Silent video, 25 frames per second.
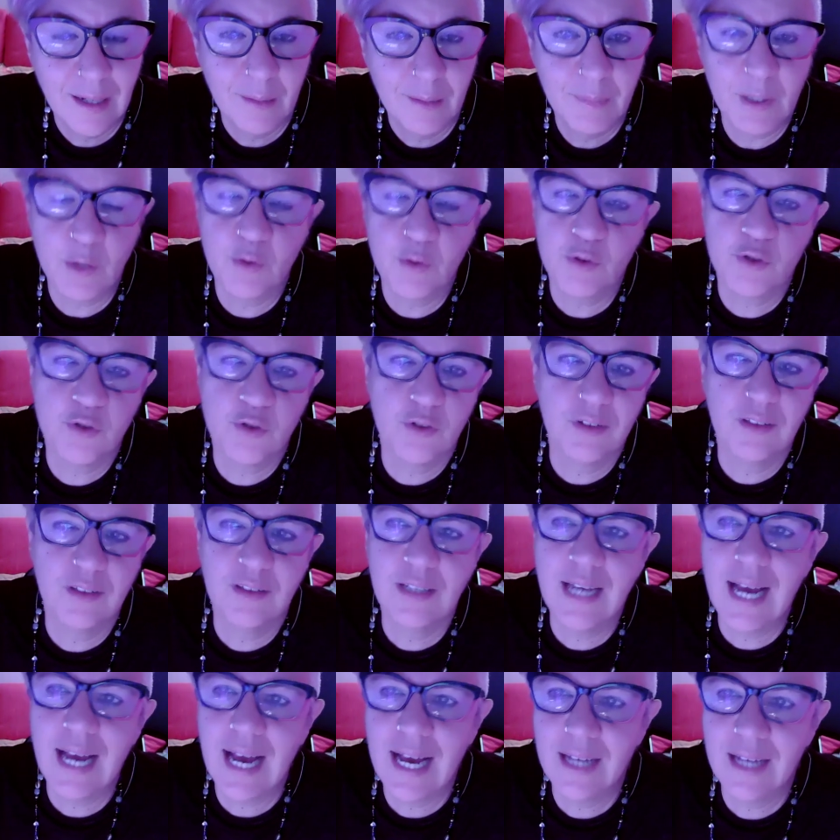Ma corso di
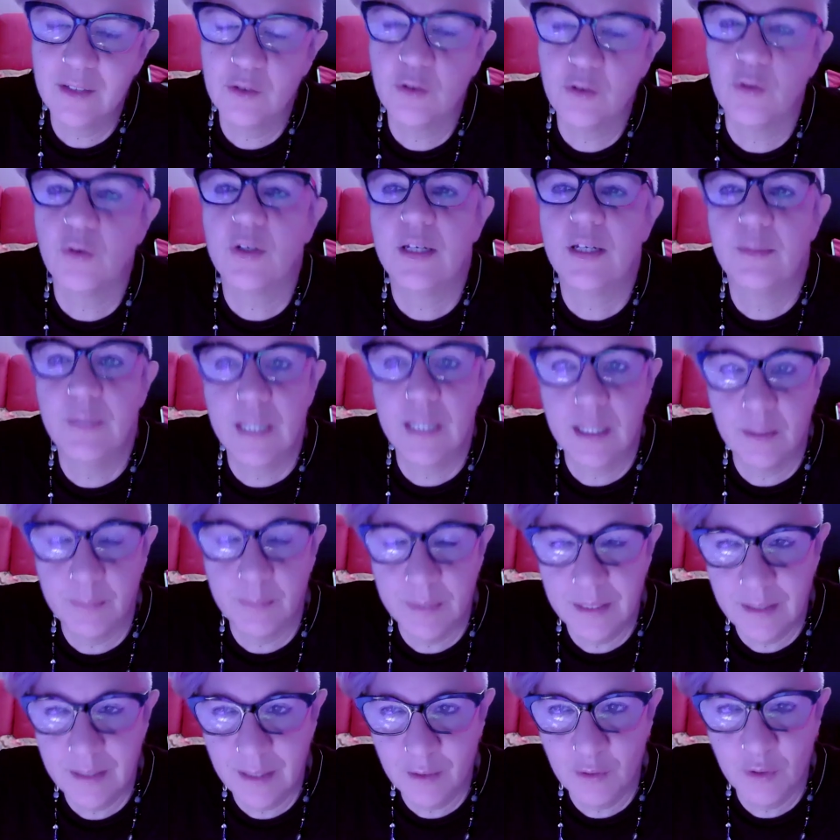teatro che mi è
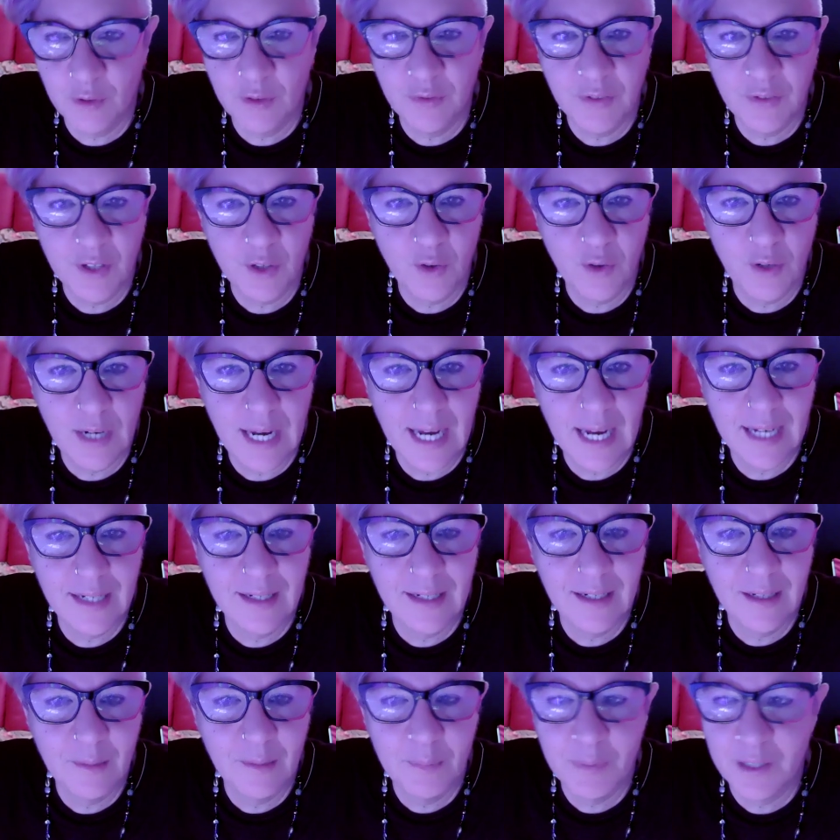capitato di fare
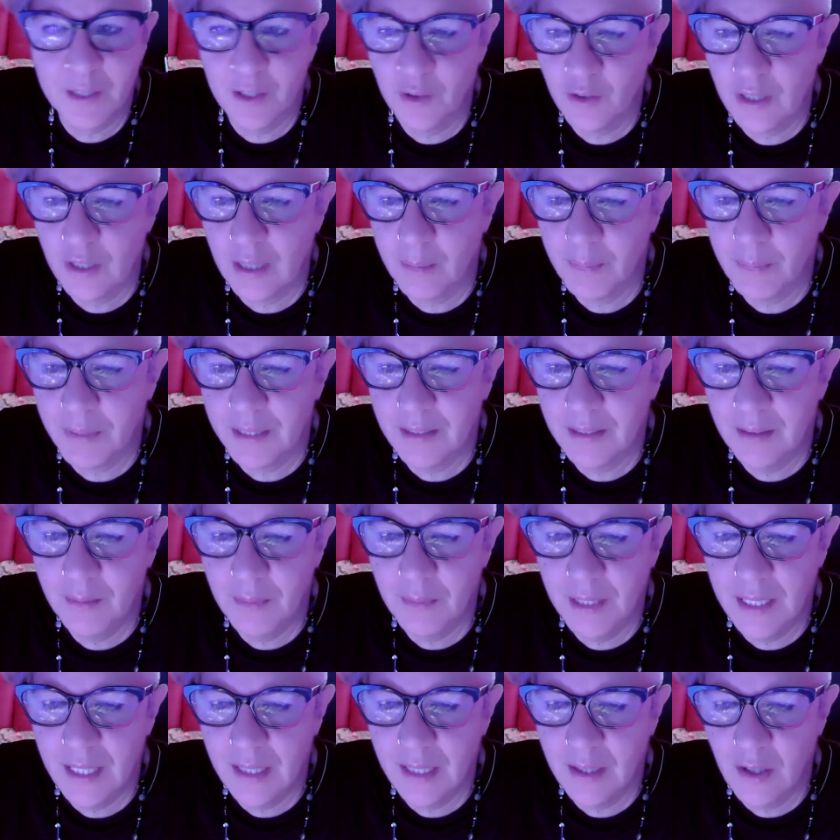online nel periodo della
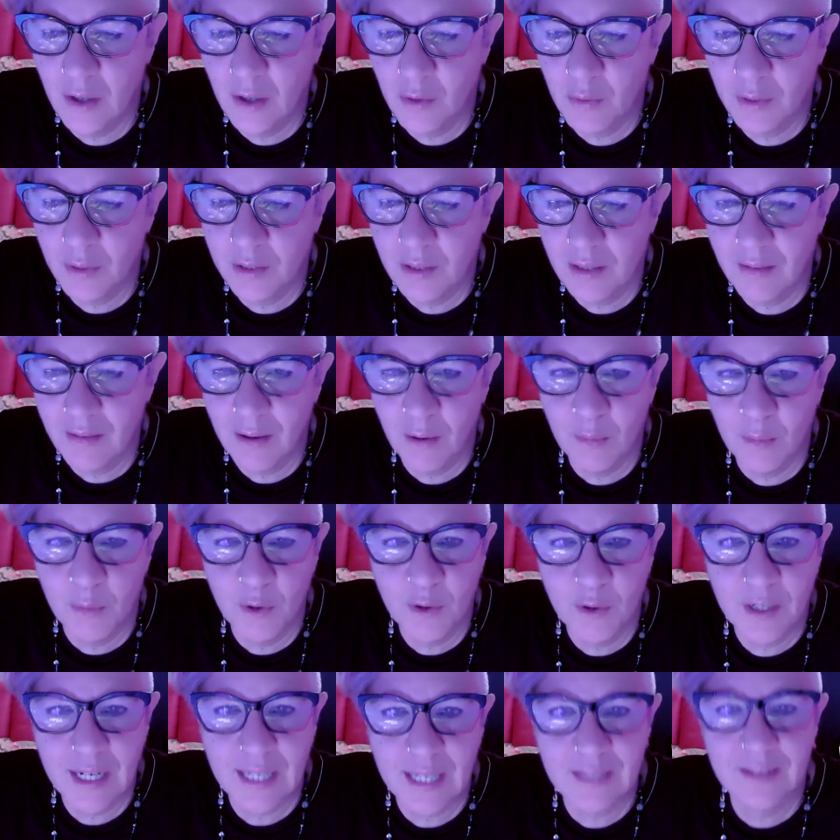pandemia, no? quando eravamo
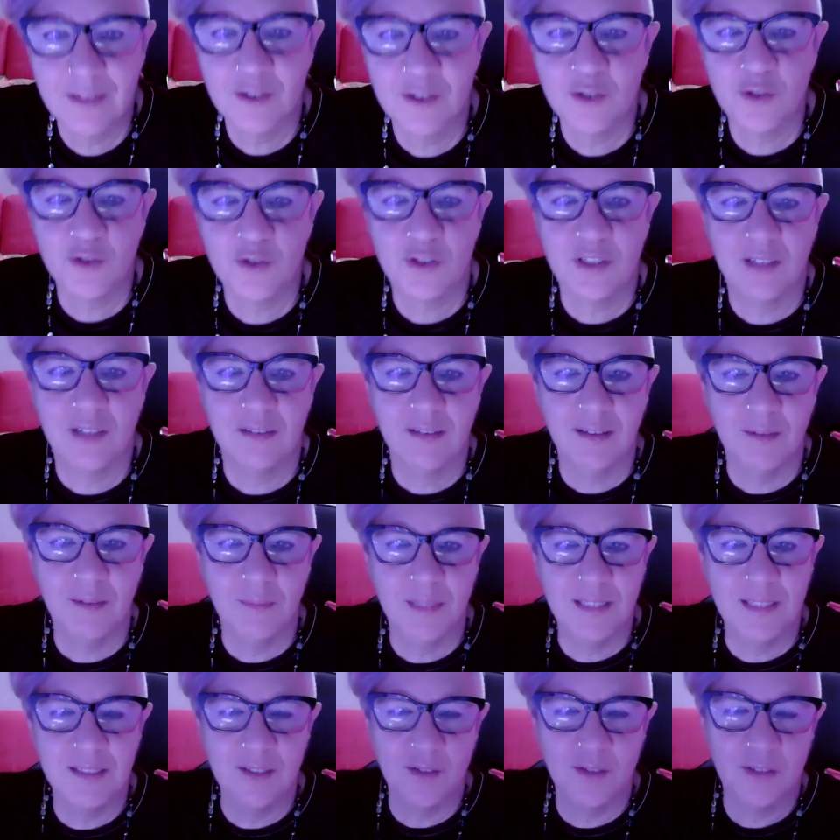bloccati, ci sono stati dei
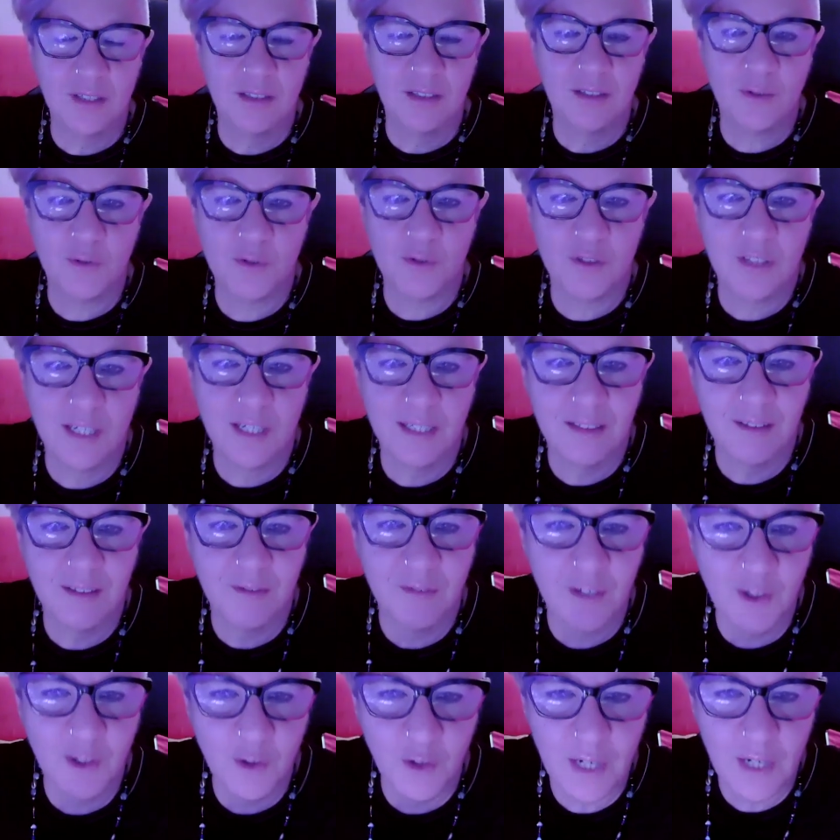mesi, sono stata costretta a
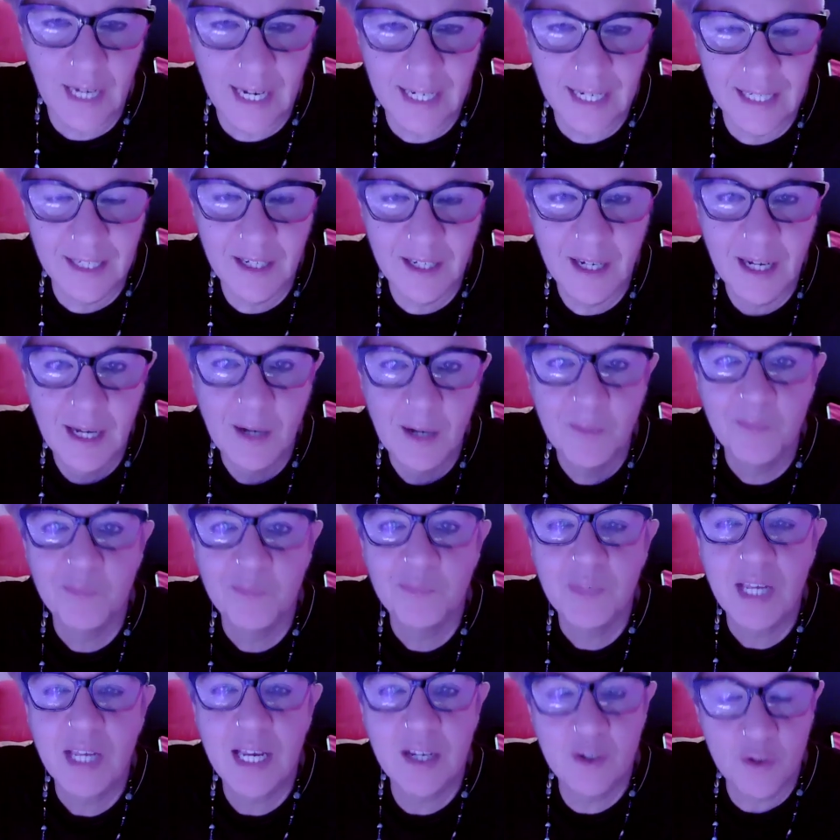fare online
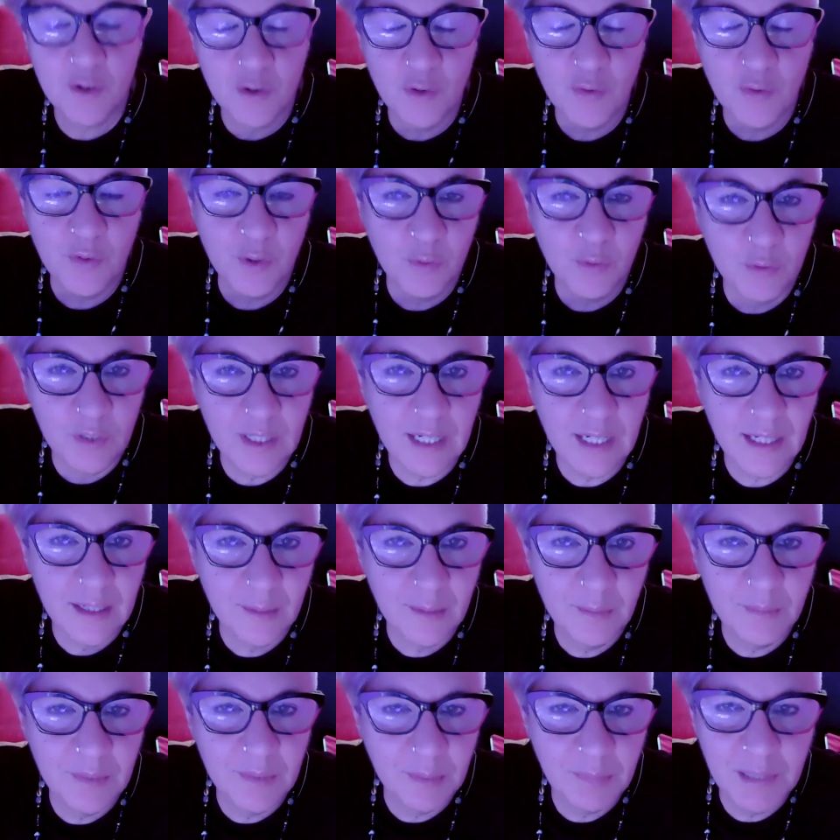e sono venuti
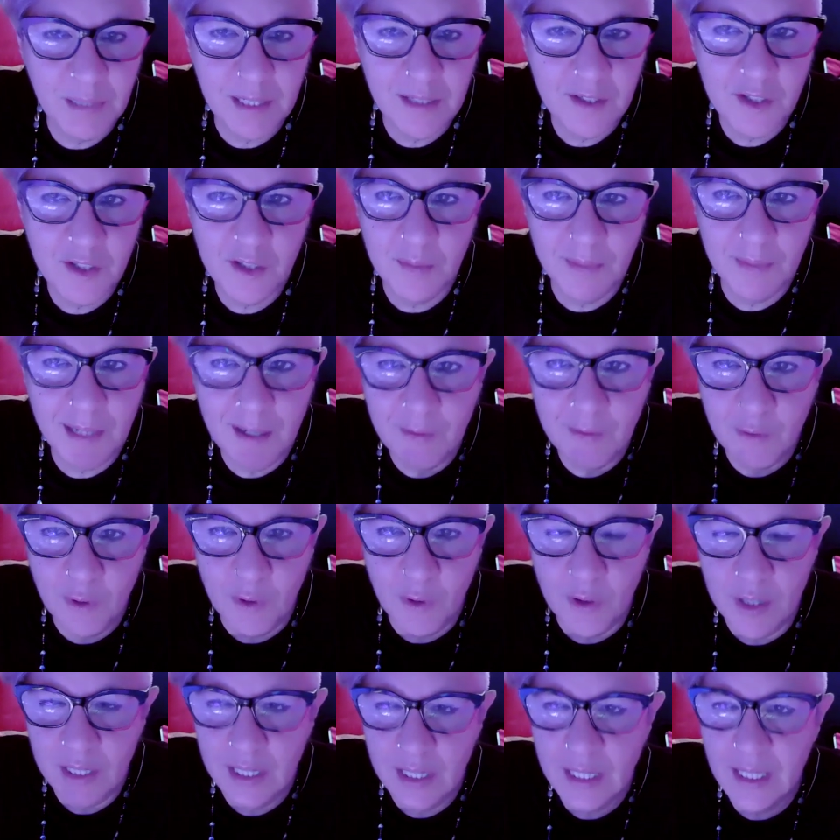anche dei bellissimi
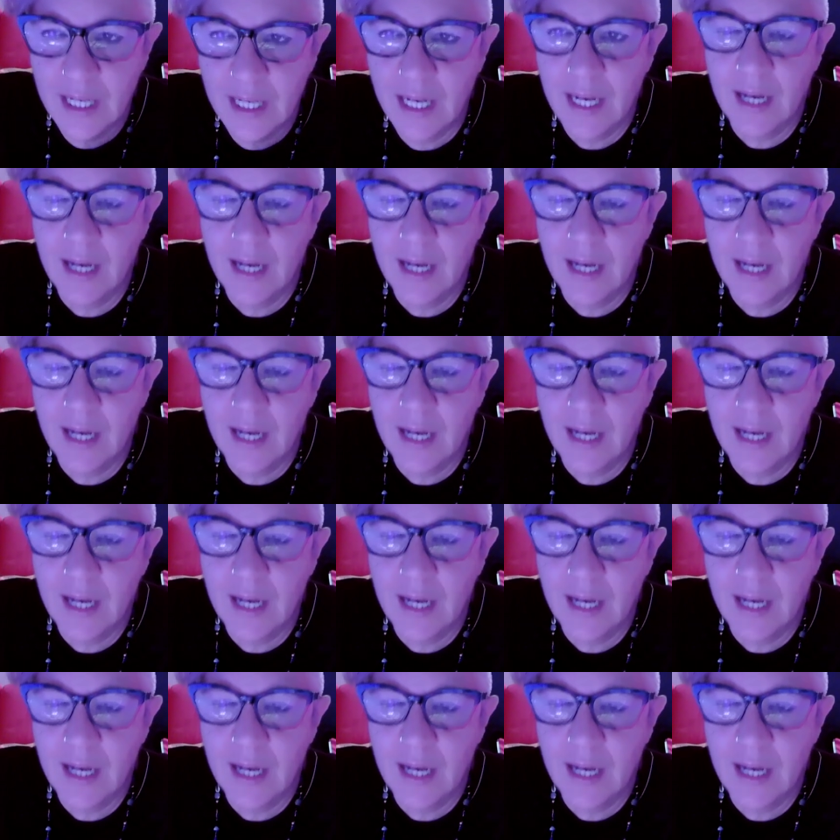lavori,